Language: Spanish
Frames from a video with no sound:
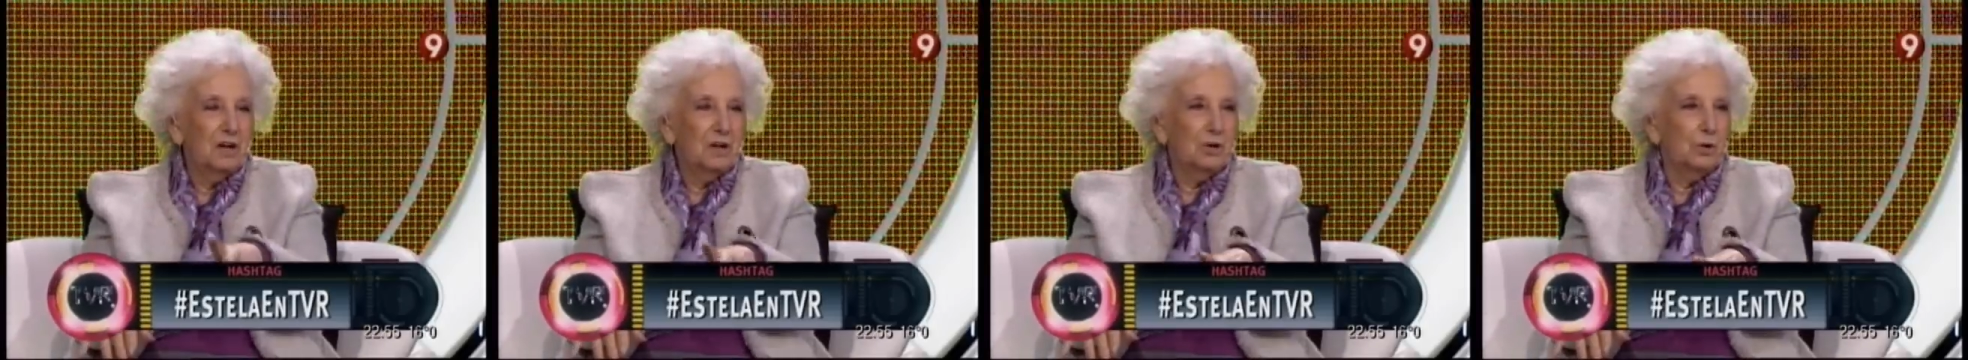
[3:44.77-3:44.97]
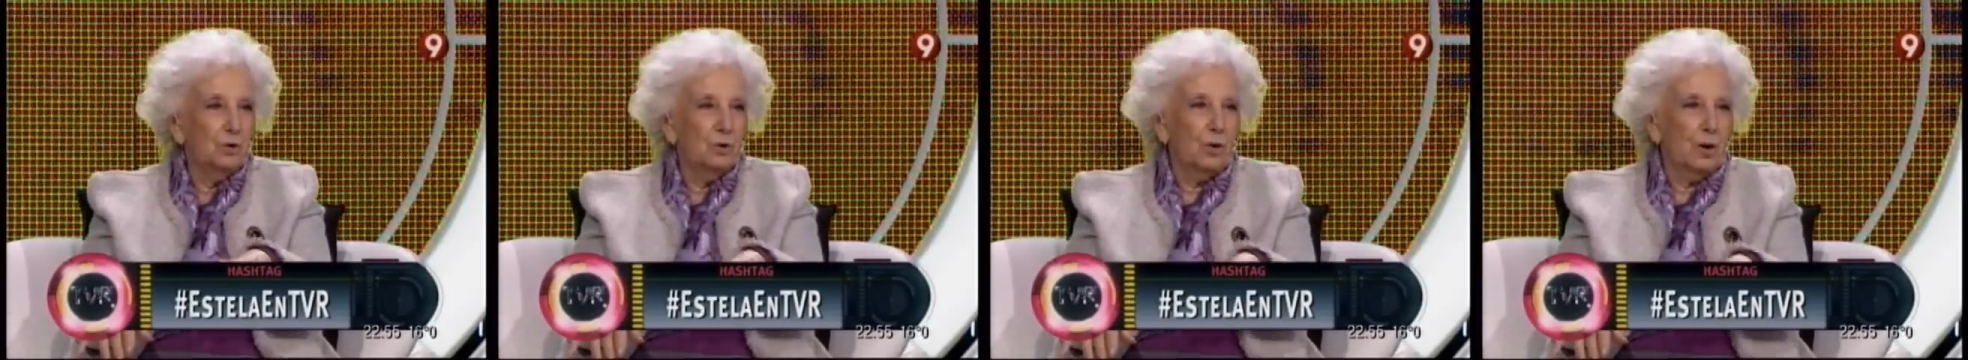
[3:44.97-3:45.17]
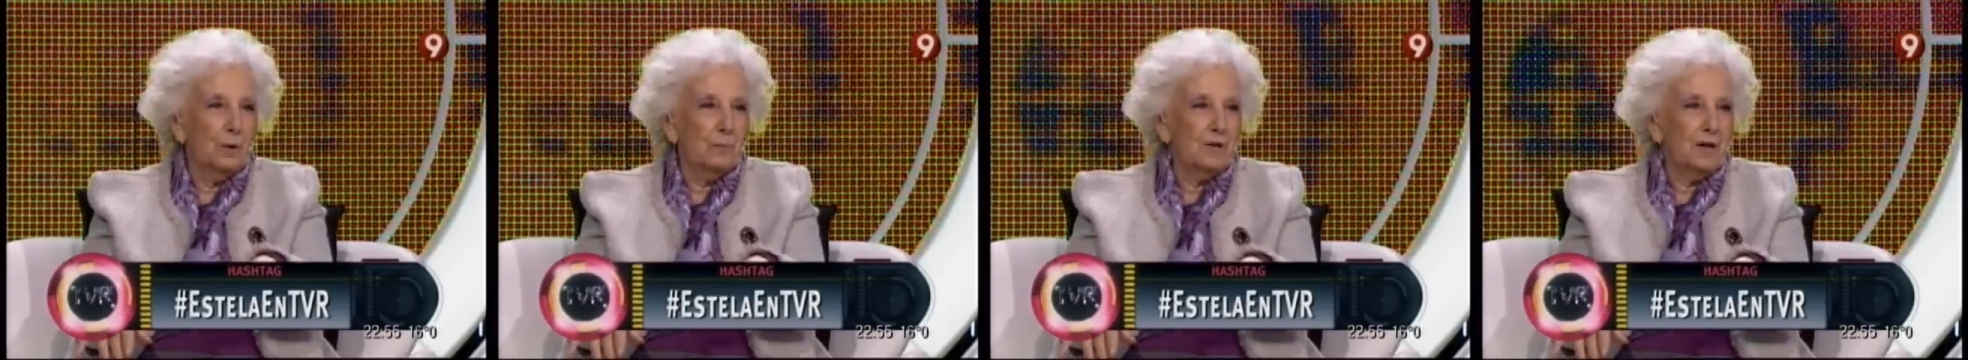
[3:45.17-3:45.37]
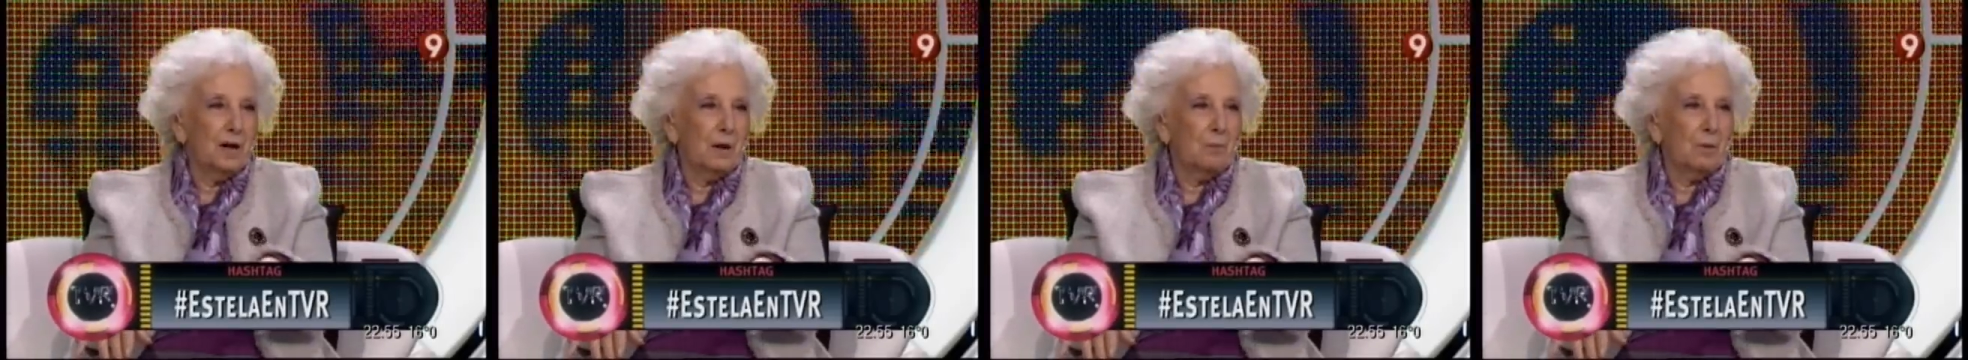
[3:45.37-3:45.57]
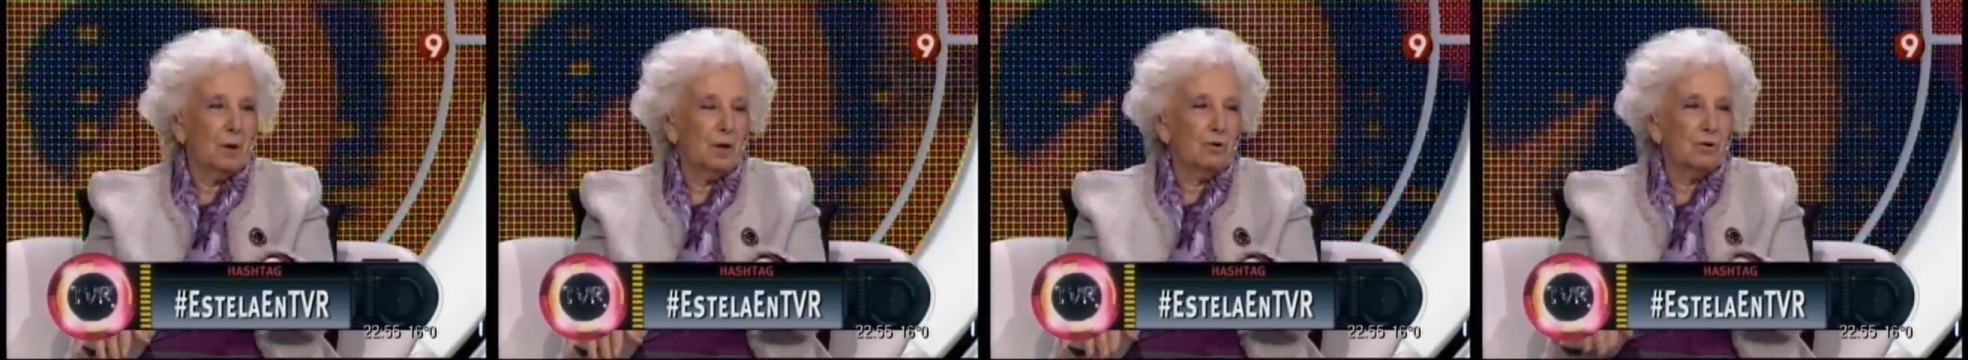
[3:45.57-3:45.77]
no había
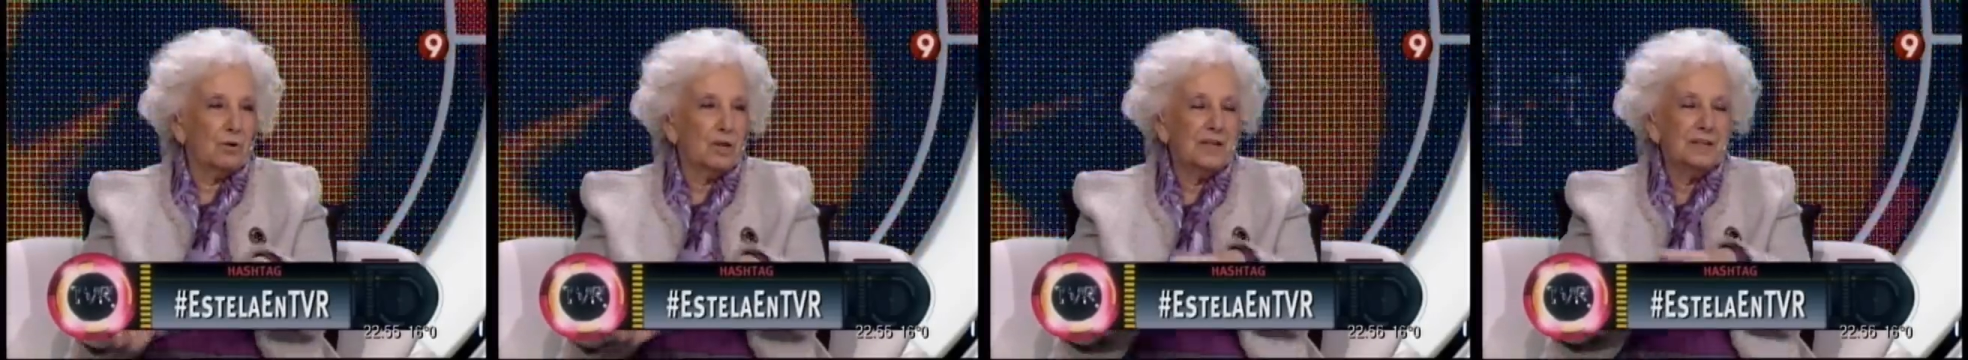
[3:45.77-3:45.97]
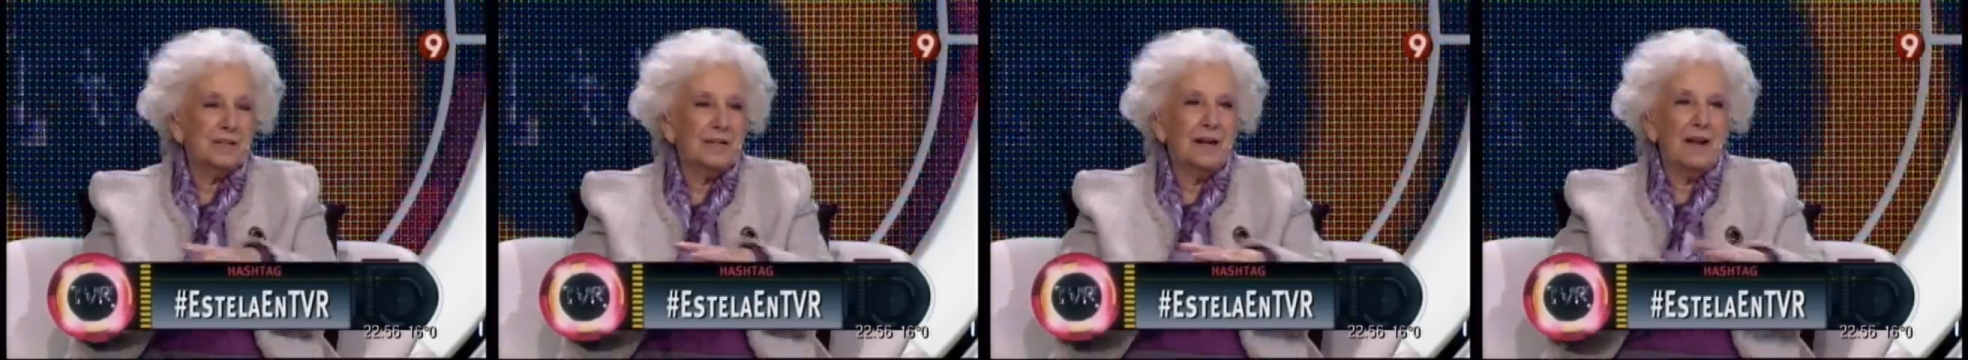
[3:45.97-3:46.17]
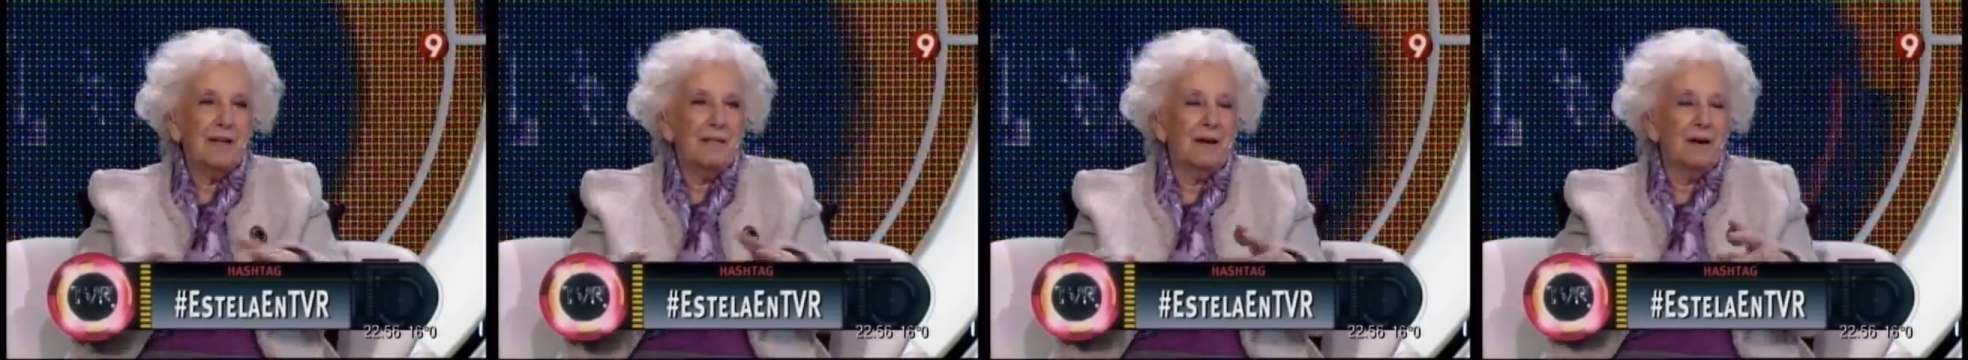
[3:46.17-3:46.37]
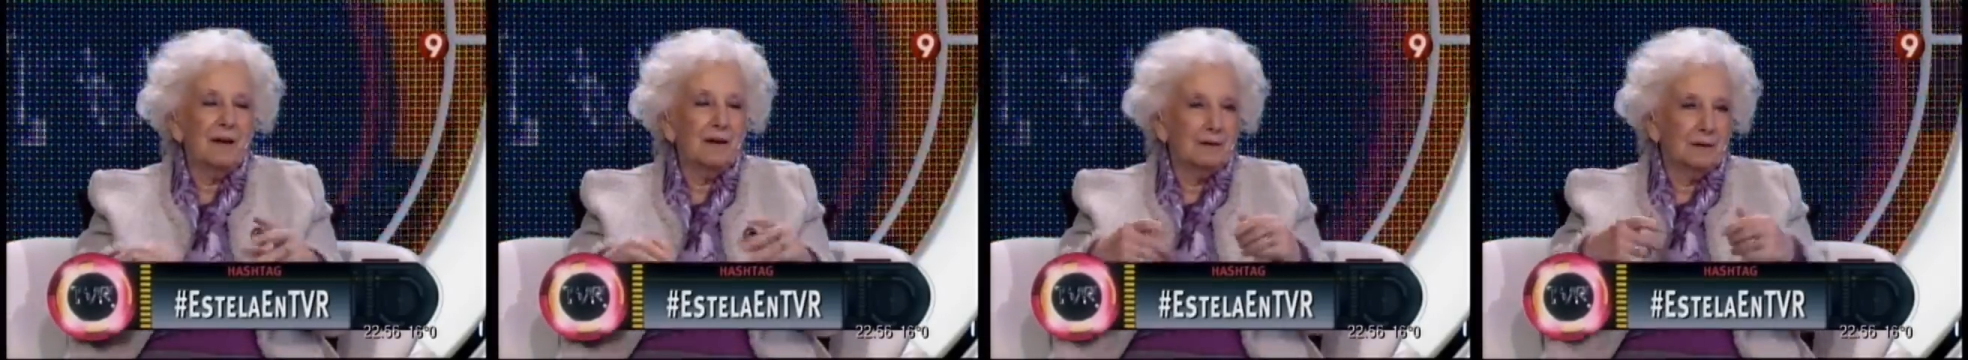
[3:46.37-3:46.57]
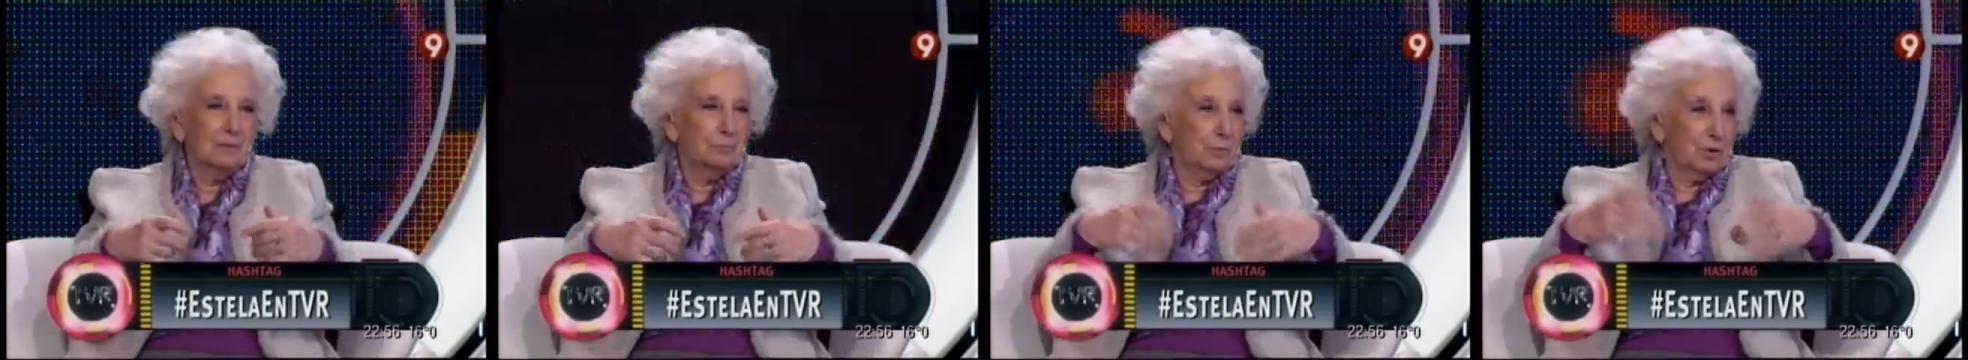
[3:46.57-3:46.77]
agua corriente, nada,
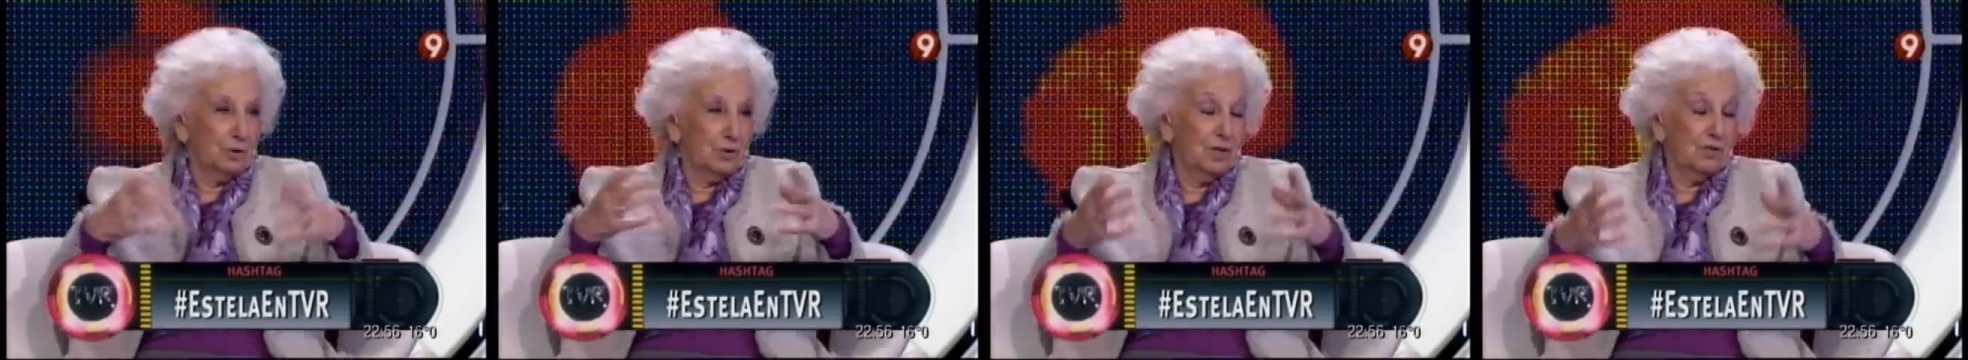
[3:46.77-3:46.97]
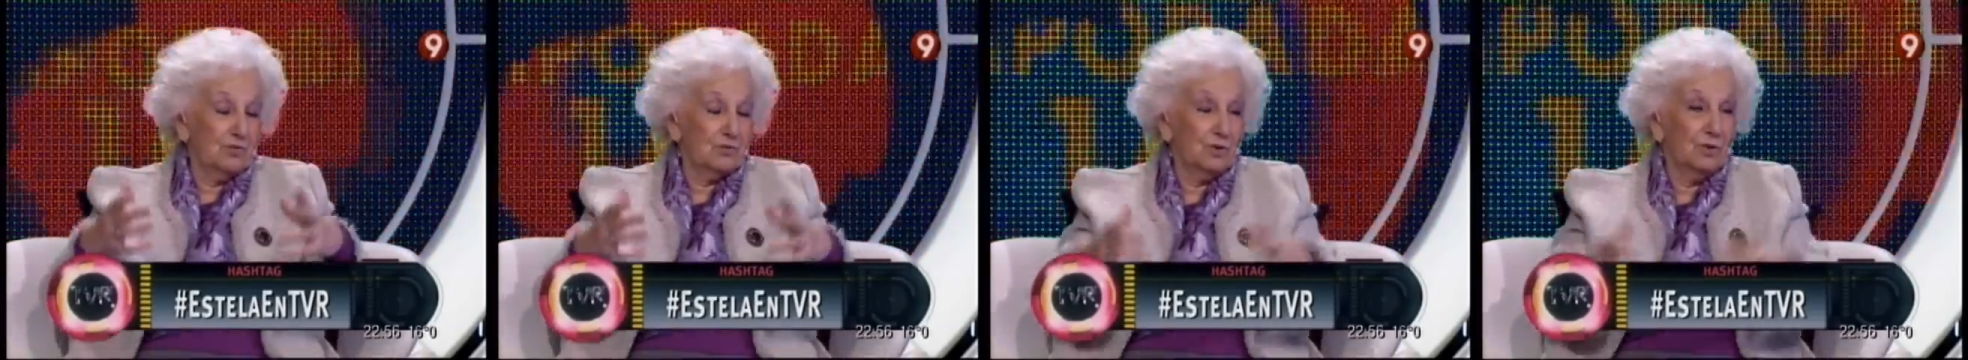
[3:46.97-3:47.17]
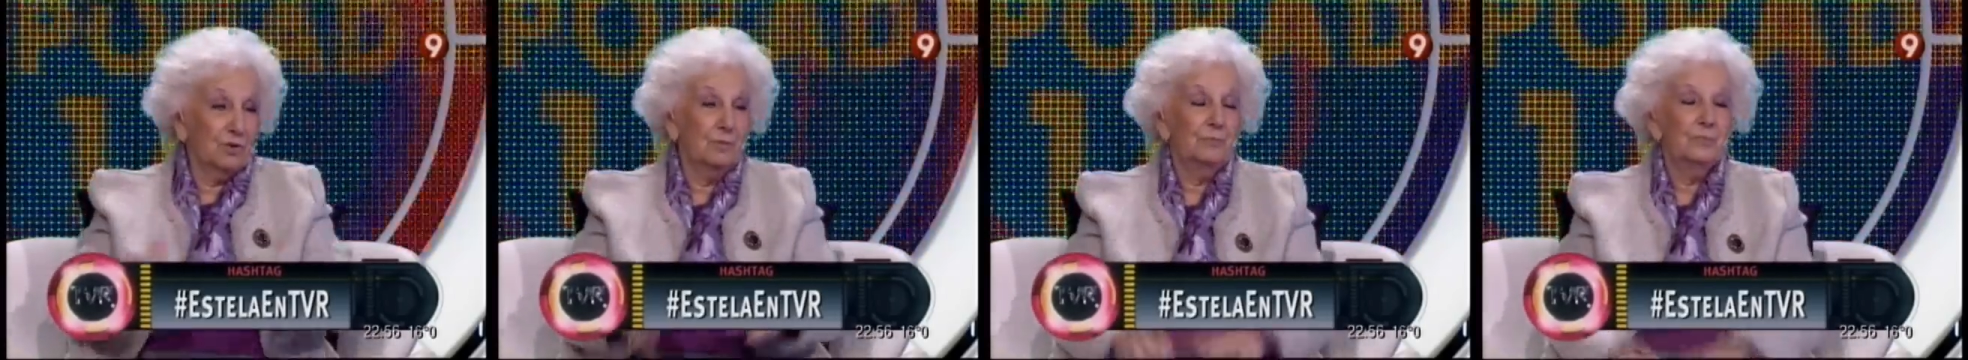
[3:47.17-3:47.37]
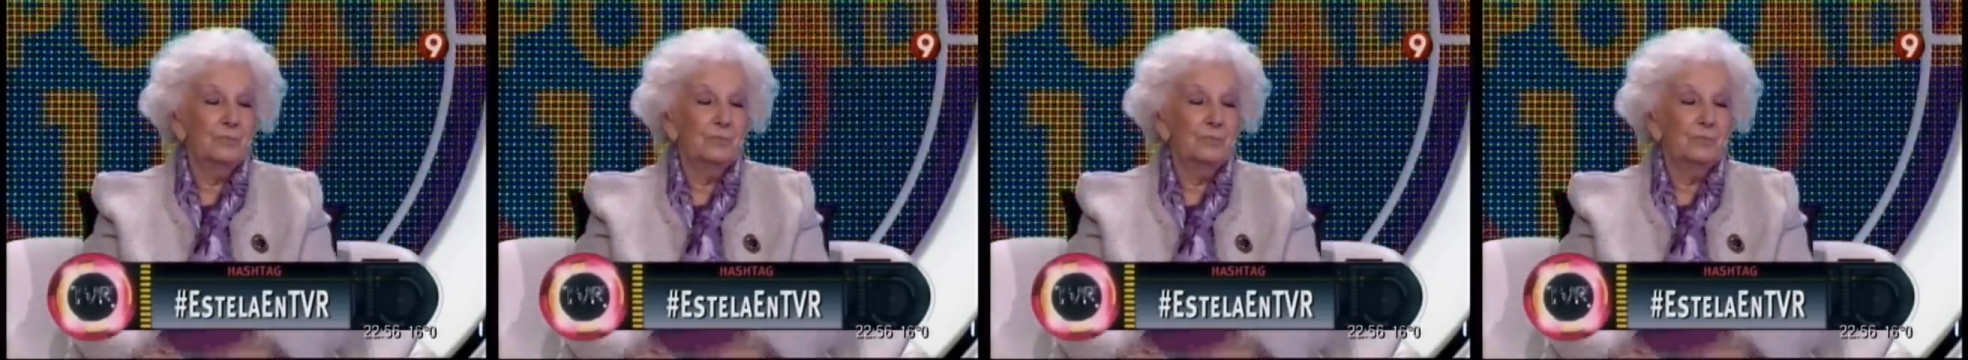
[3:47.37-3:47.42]
progresó.